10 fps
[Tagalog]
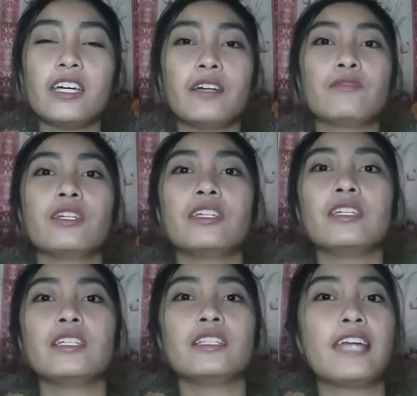
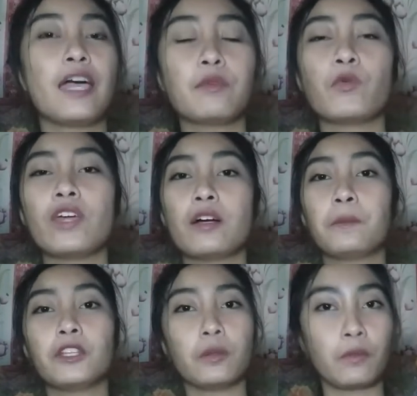every time you wake
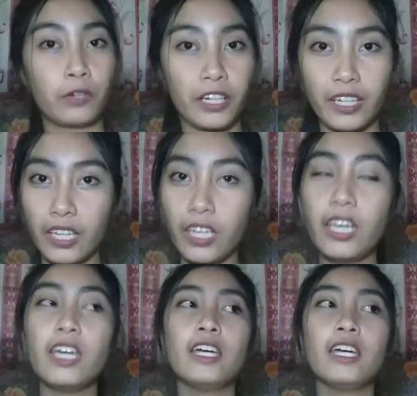up in the morning,